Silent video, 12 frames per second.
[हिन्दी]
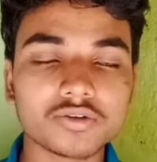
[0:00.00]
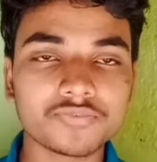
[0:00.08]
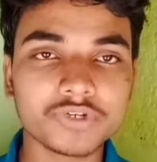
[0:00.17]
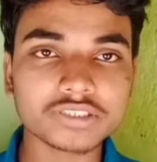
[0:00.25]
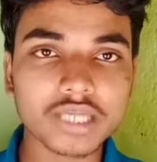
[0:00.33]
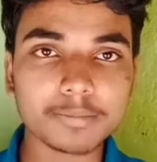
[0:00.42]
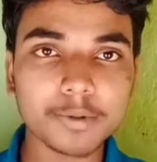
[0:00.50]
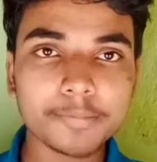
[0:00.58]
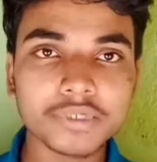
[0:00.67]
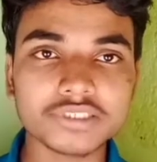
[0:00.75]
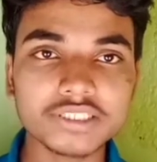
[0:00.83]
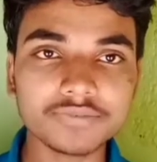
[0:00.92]
तो फ्रेंड्स आपके
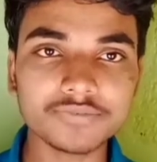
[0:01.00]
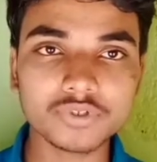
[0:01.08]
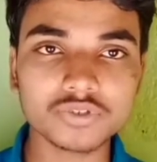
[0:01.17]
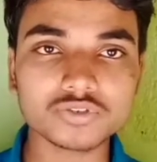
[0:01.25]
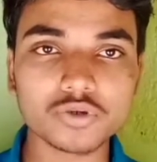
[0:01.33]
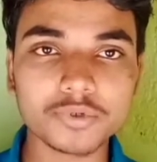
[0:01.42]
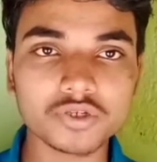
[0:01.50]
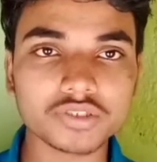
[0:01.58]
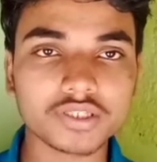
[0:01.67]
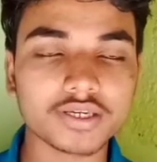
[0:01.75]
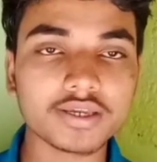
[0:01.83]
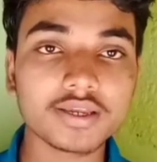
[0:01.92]
प्रेजेंट वीडियो जो भी
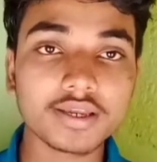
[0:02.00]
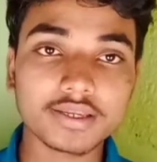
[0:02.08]
होती है